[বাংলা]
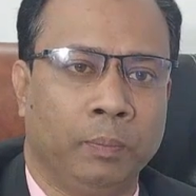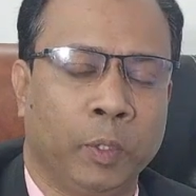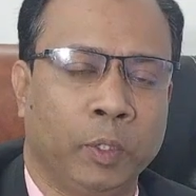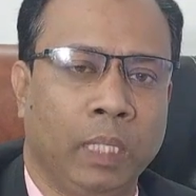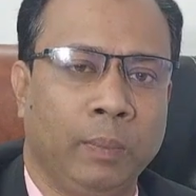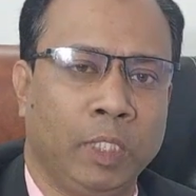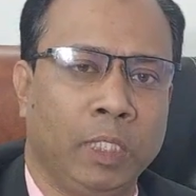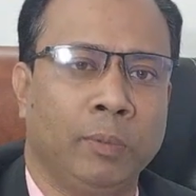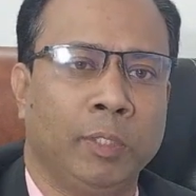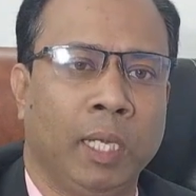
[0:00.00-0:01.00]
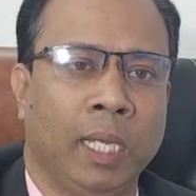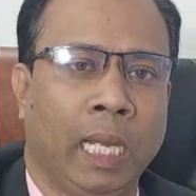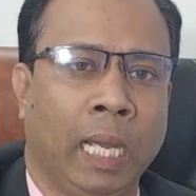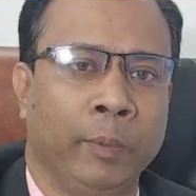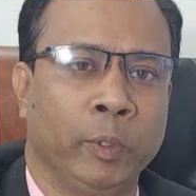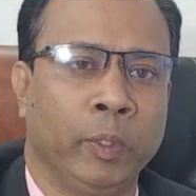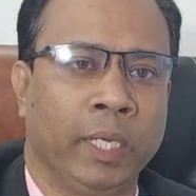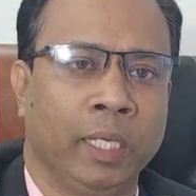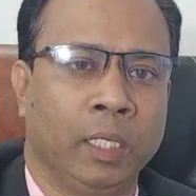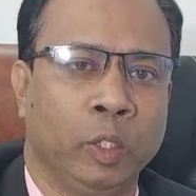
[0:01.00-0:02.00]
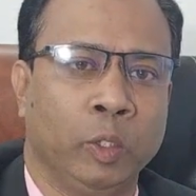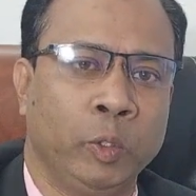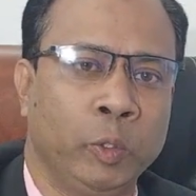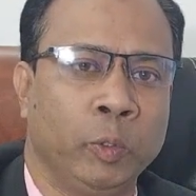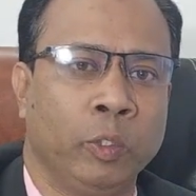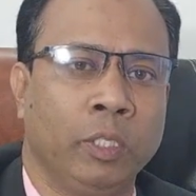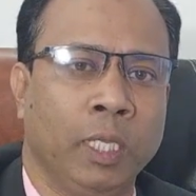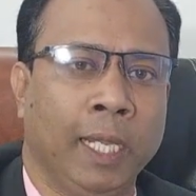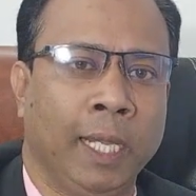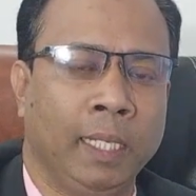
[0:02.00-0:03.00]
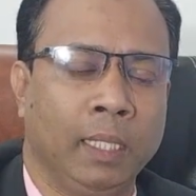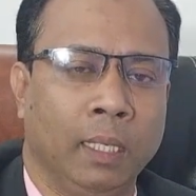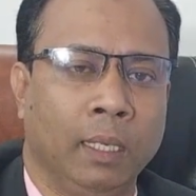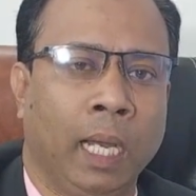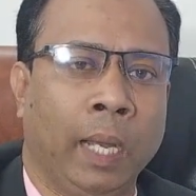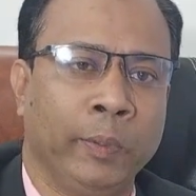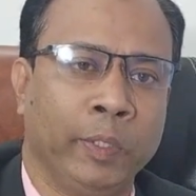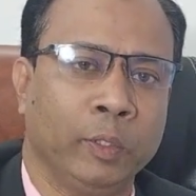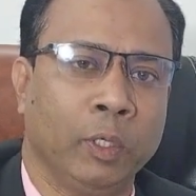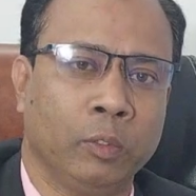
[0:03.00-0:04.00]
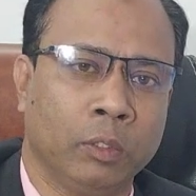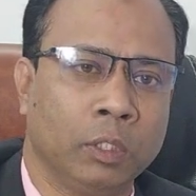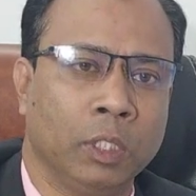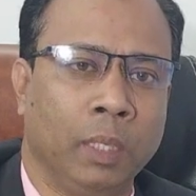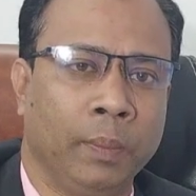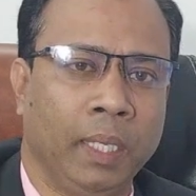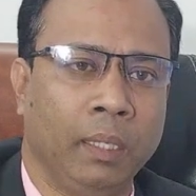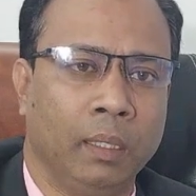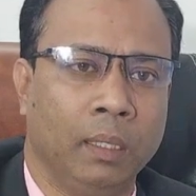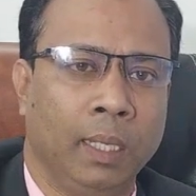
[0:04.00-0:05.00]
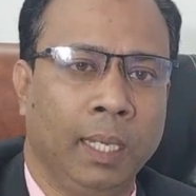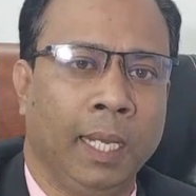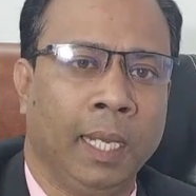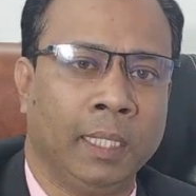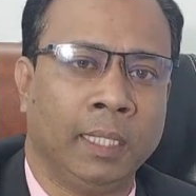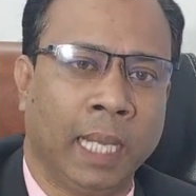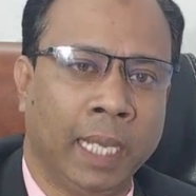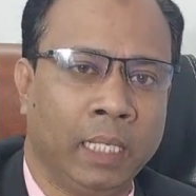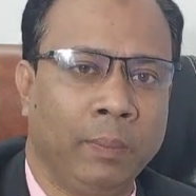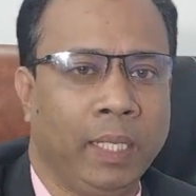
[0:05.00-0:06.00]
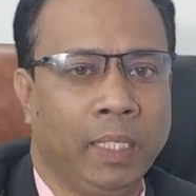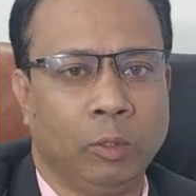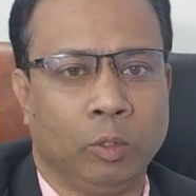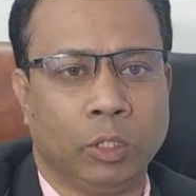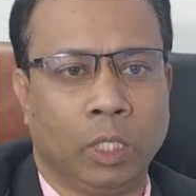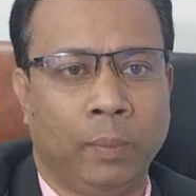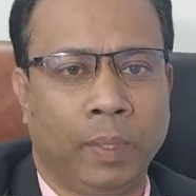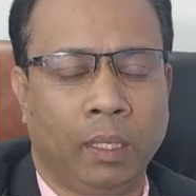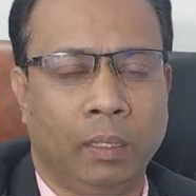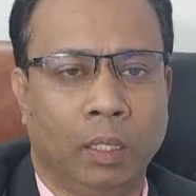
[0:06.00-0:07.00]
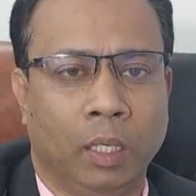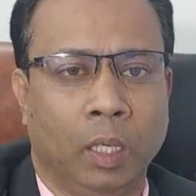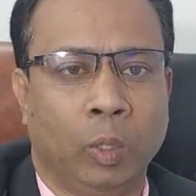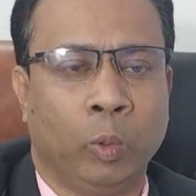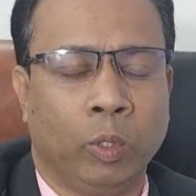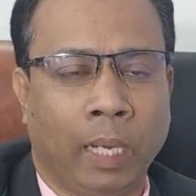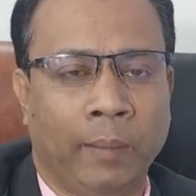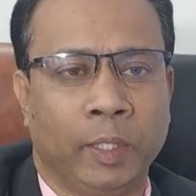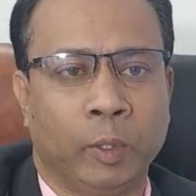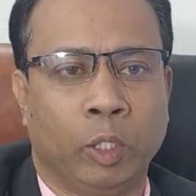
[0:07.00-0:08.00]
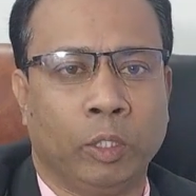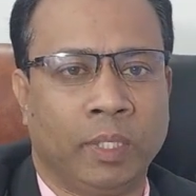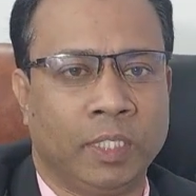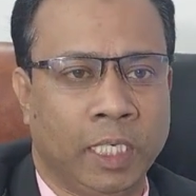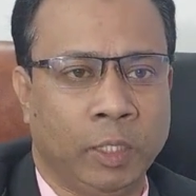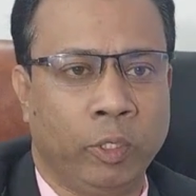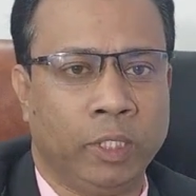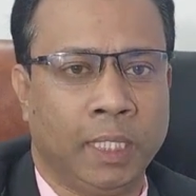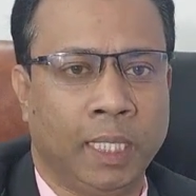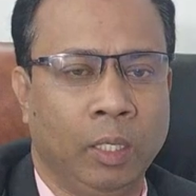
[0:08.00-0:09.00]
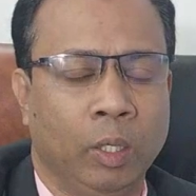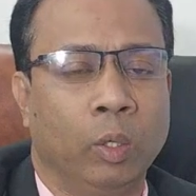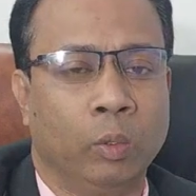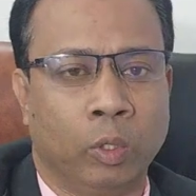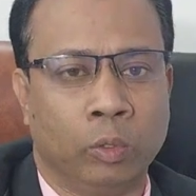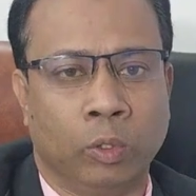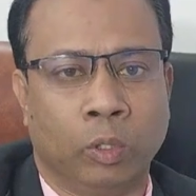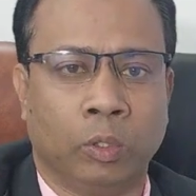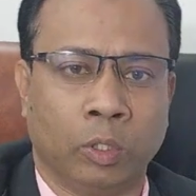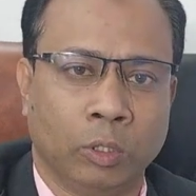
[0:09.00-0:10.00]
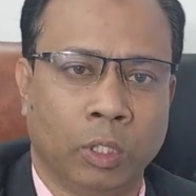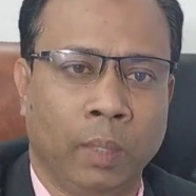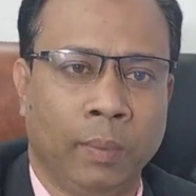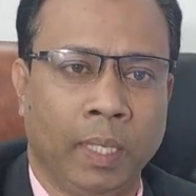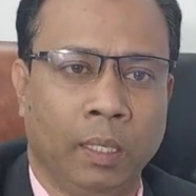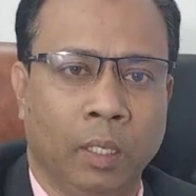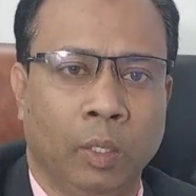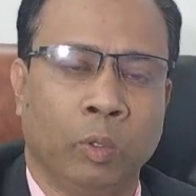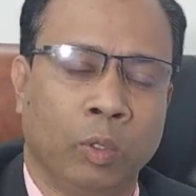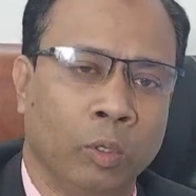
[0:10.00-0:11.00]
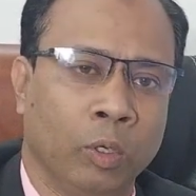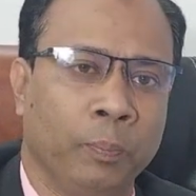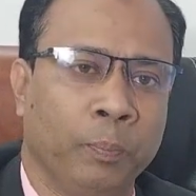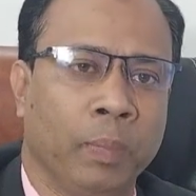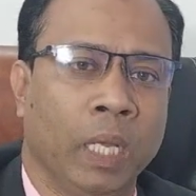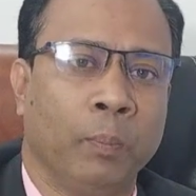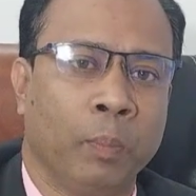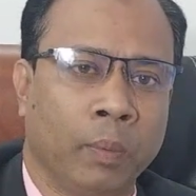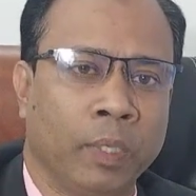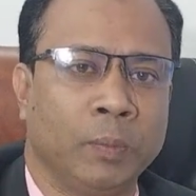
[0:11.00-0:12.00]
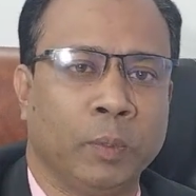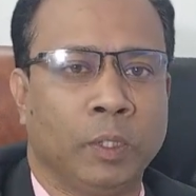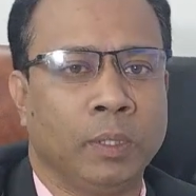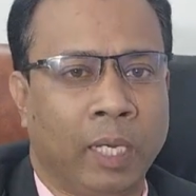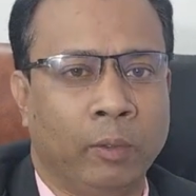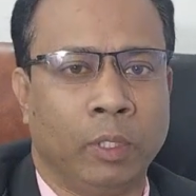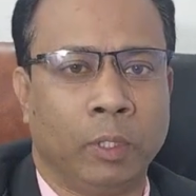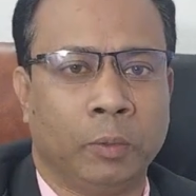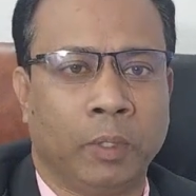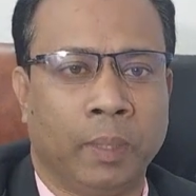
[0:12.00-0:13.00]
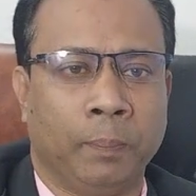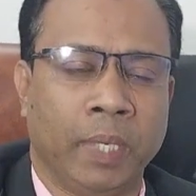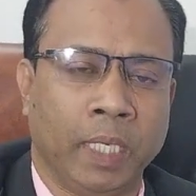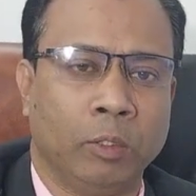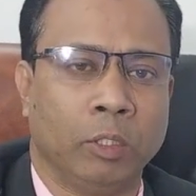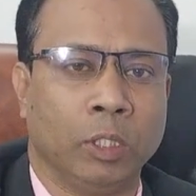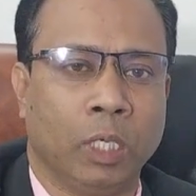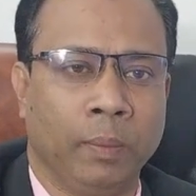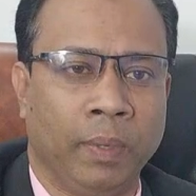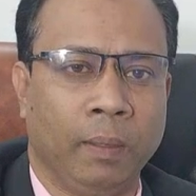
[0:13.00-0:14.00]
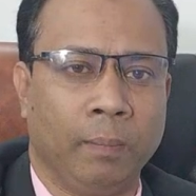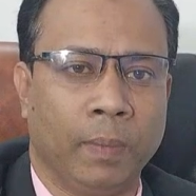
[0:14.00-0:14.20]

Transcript: প্রতিটি বিশ্ববিদ্যালয়ের আবেদনের শুরুর দিকেই আবেদনগুলো করতে হবে একটি ডায়েরি মেনটেন করতে হবে কোন আবেদনগুলো তোমার শেষ হয়েছে কোনগুলো করতে হবে কোনগুলো প্রবেশপত্র ডাউনলোড করে প্রিন্ট করতে হবে